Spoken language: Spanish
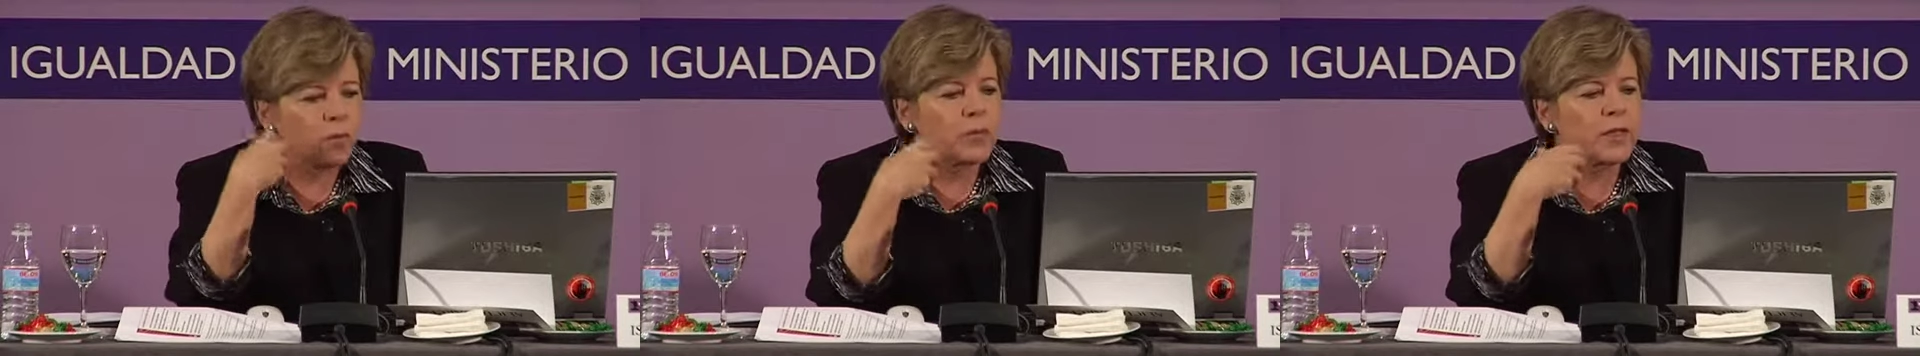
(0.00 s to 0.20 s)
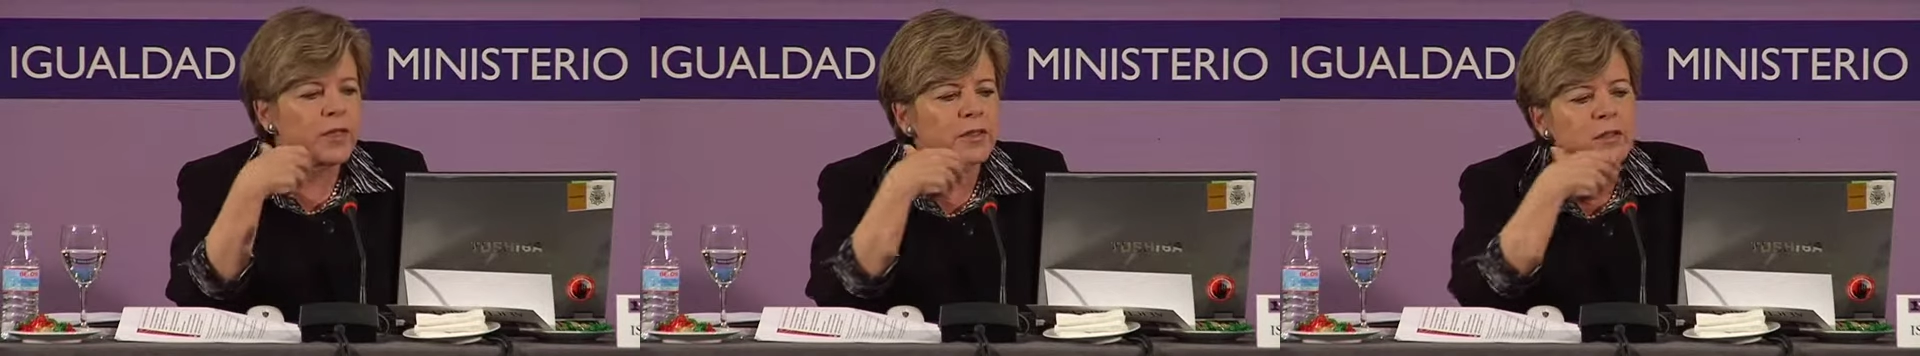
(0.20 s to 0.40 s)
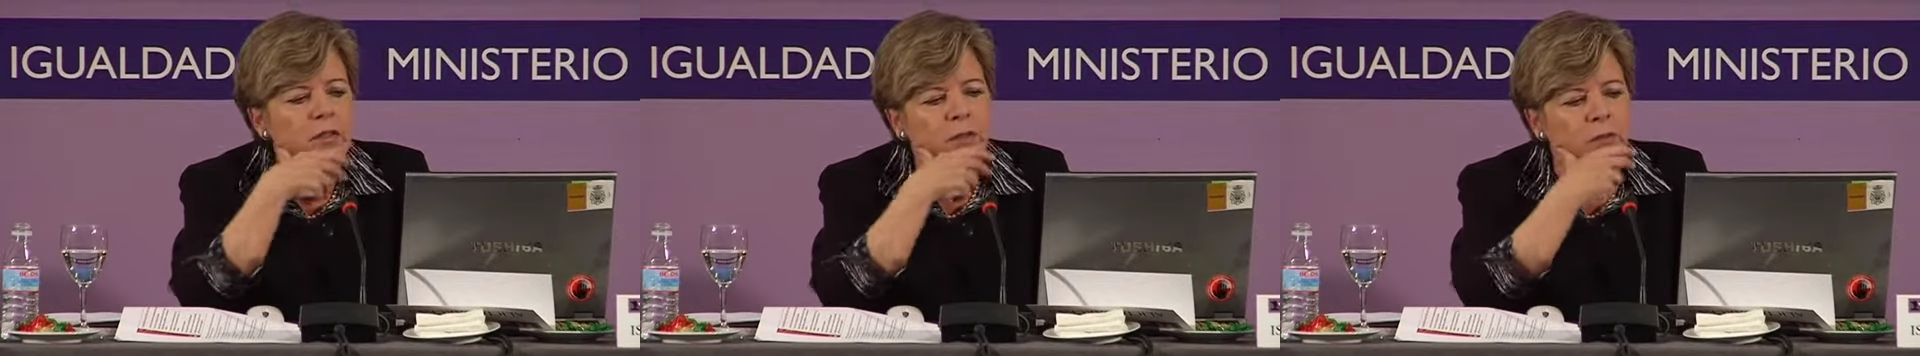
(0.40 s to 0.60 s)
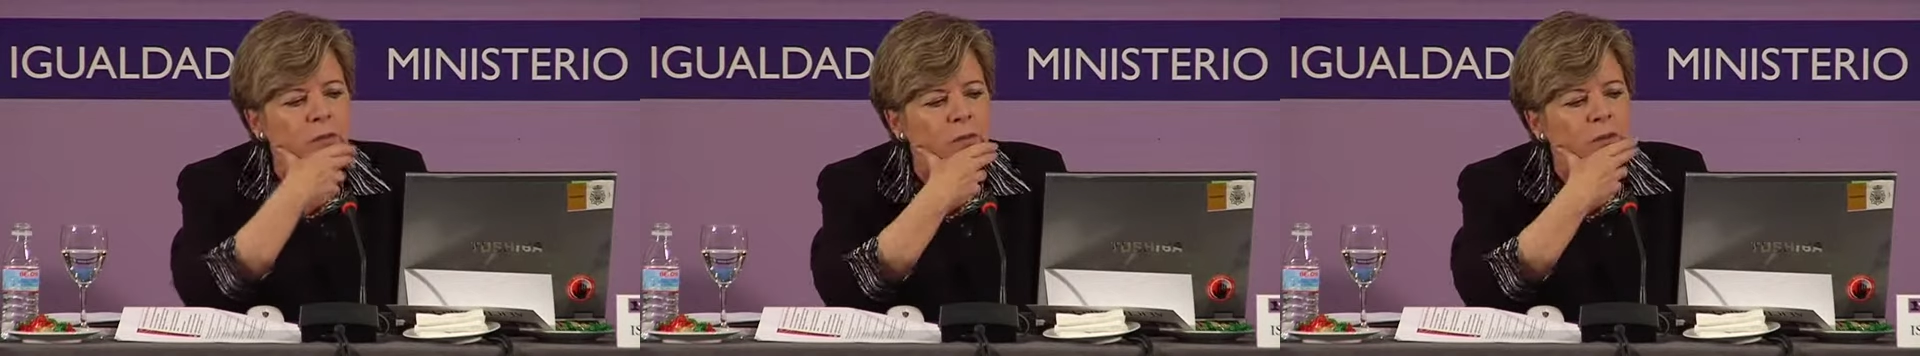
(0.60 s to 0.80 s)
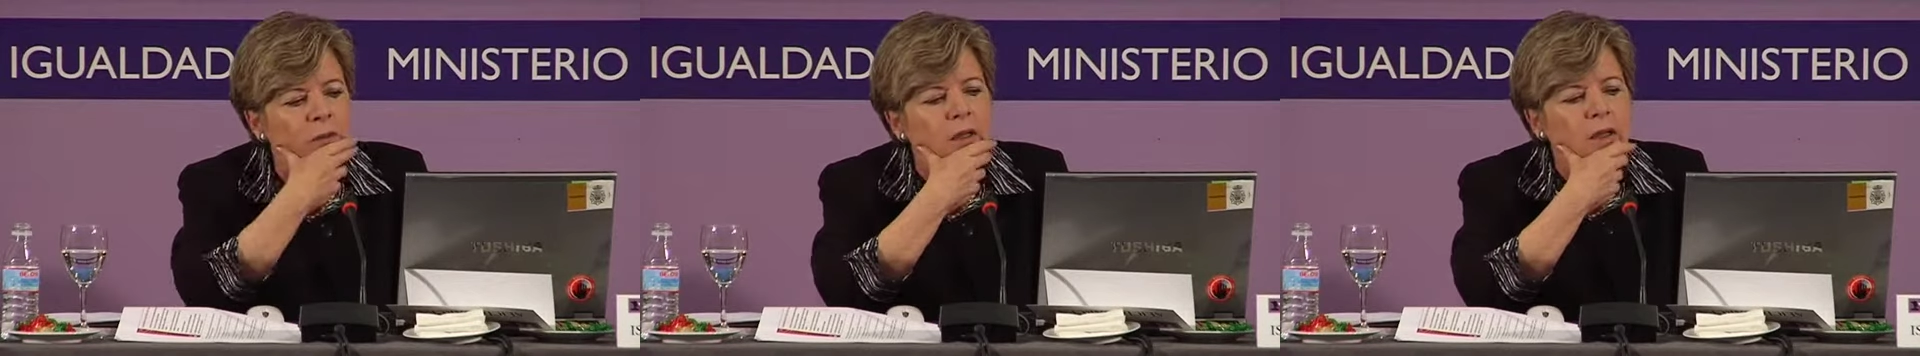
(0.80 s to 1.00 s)

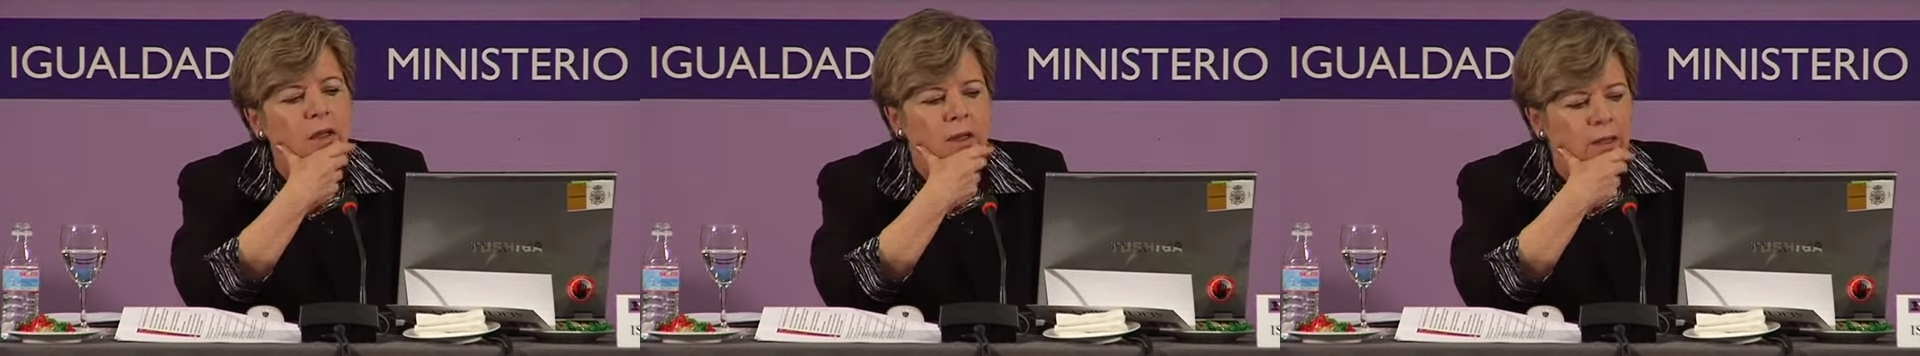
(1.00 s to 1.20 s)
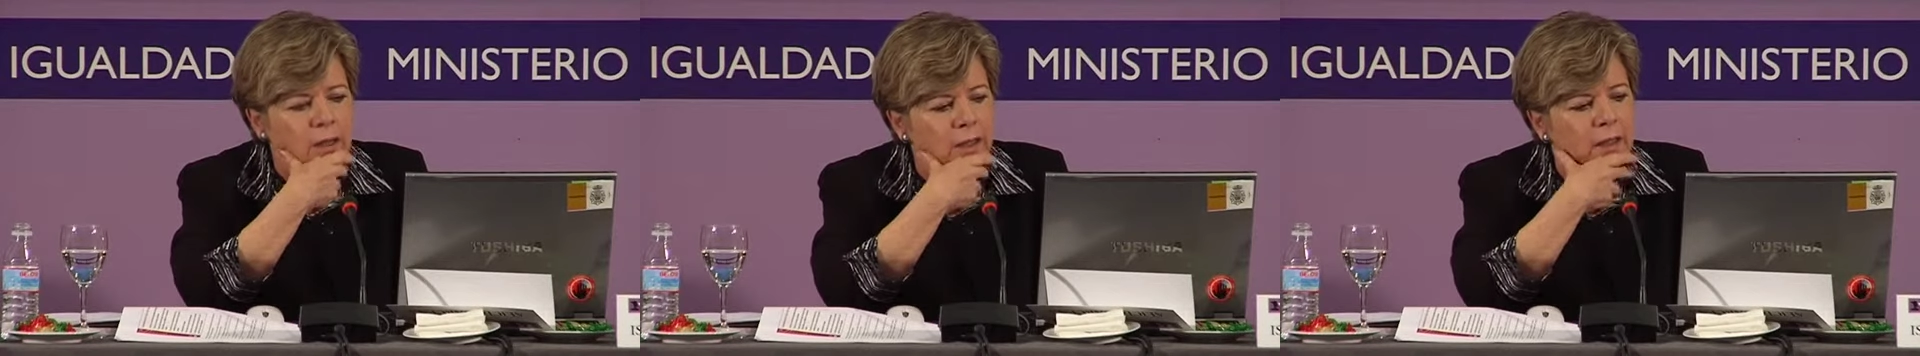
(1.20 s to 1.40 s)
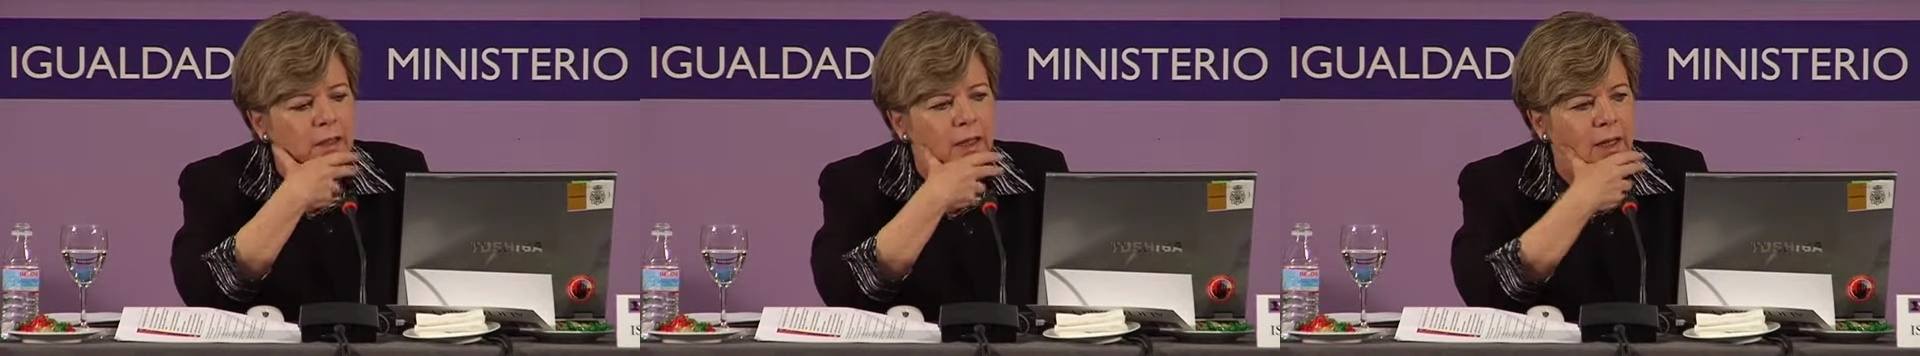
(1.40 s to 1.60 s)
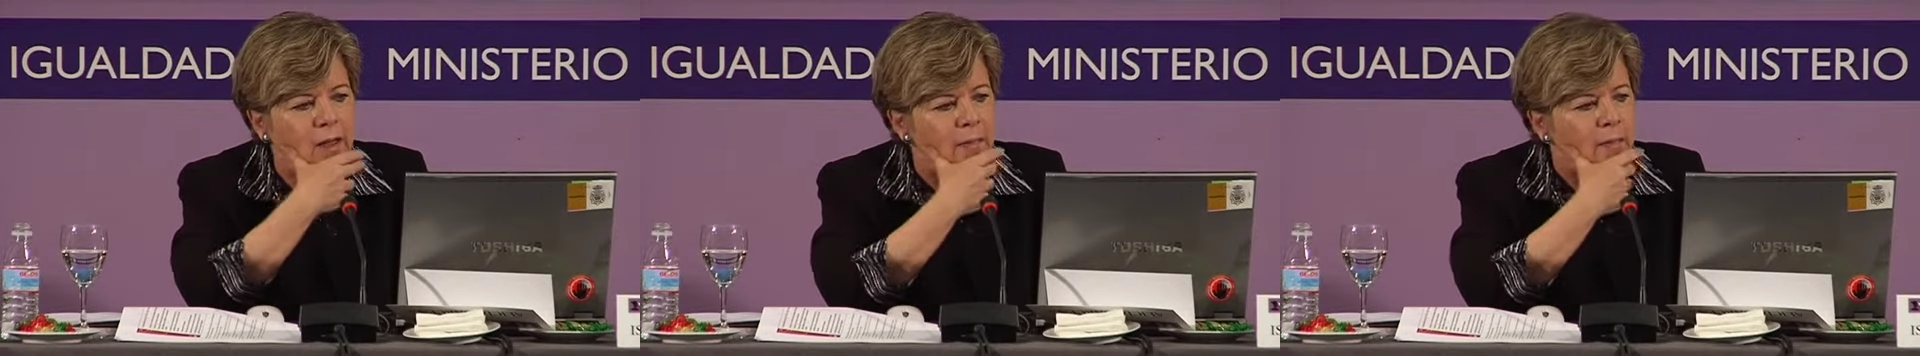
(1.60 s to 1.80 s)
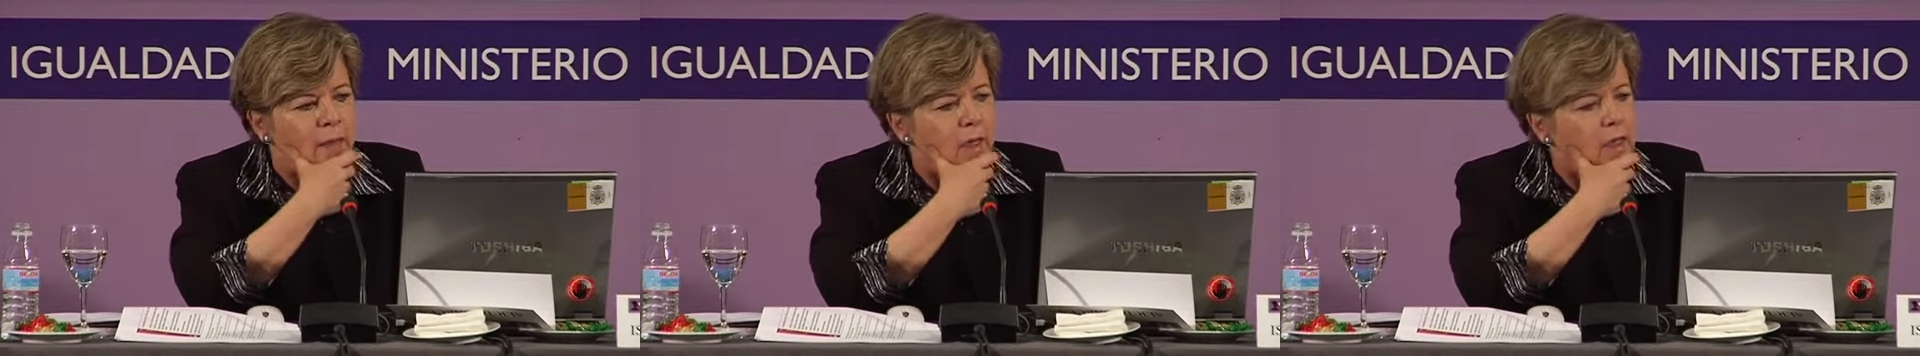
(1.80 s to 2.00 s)
doméstico en general.